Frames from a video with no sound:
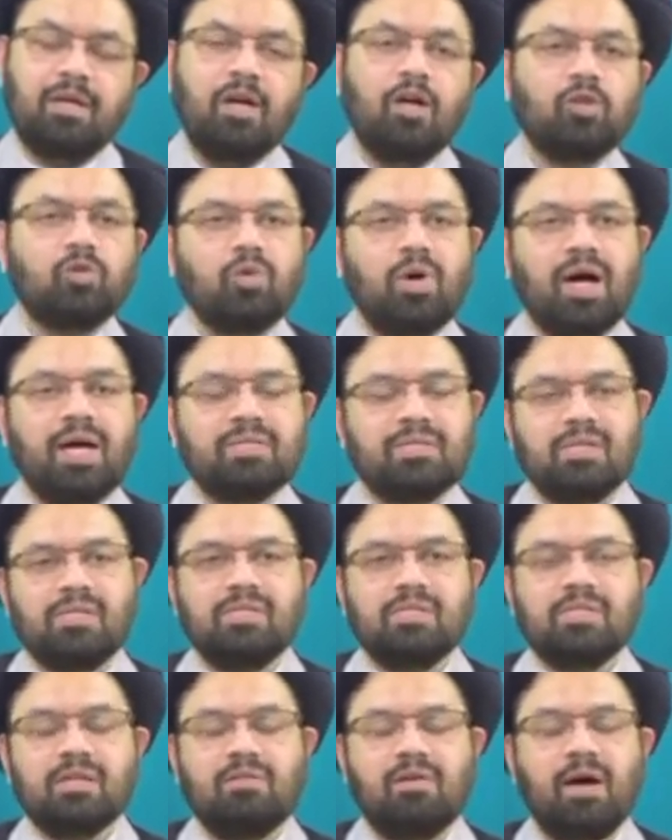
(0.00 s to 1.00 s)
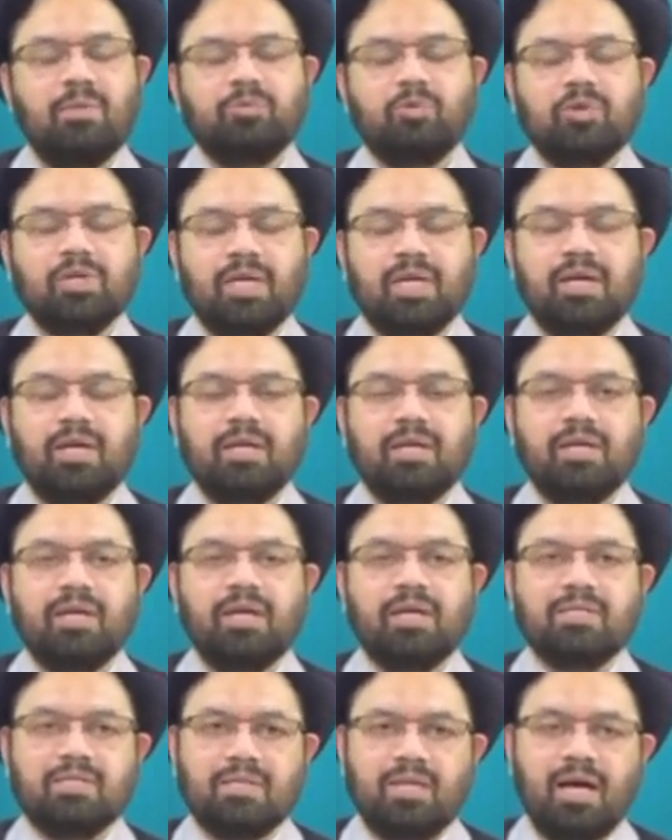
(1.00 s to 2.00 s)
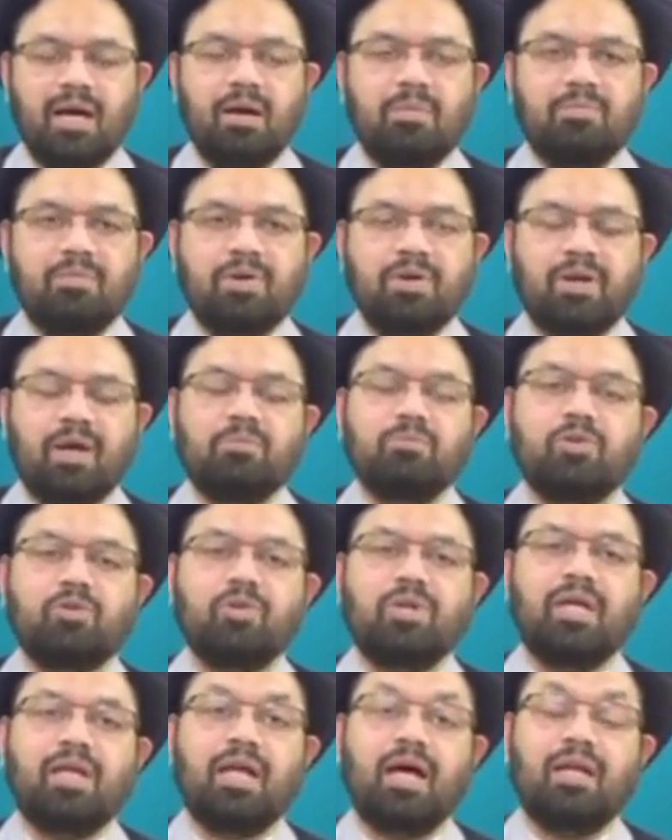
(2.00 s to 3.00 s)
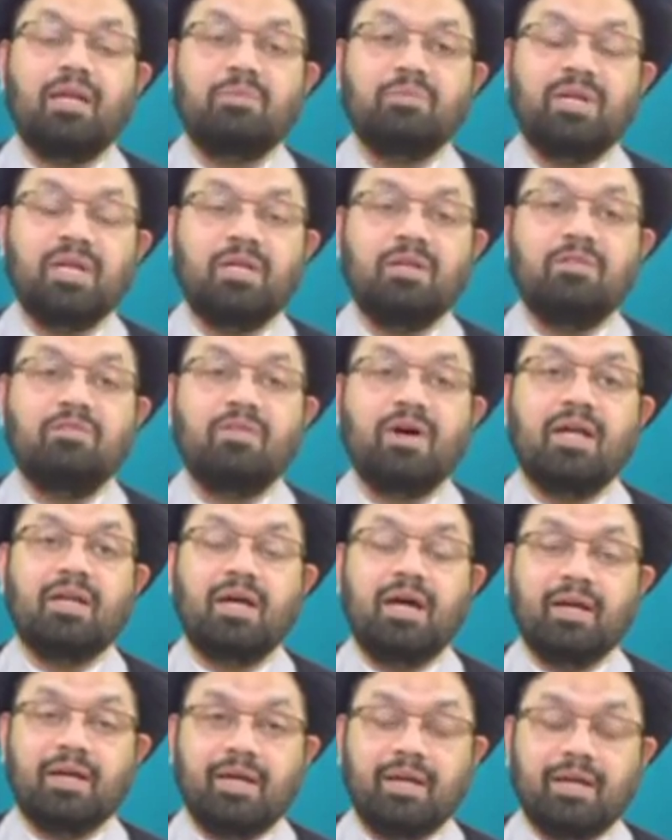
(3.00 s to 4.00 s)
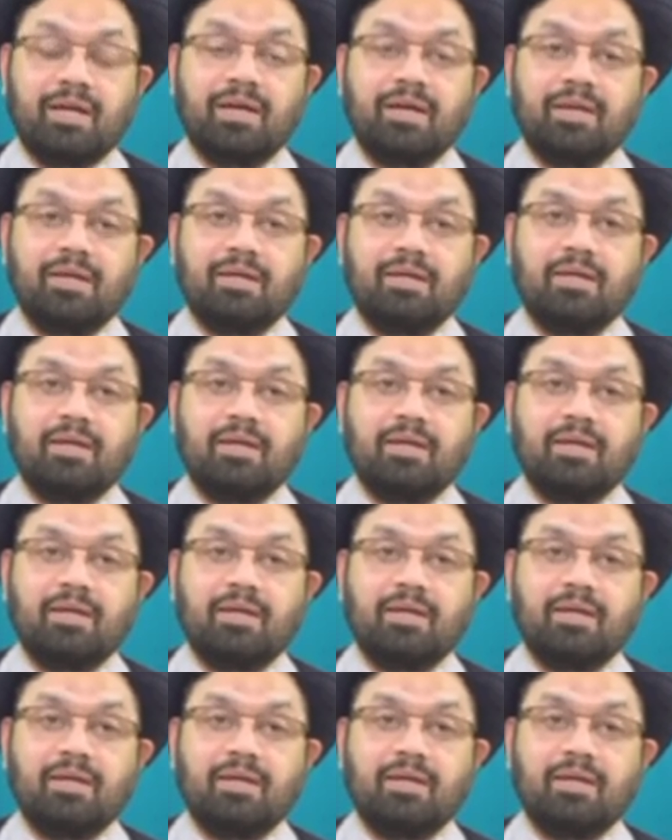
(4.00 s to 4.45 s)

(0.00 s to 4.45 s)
तो असल जवाब तो यह है कि इस्लाम रहमतमीन वाला अगर है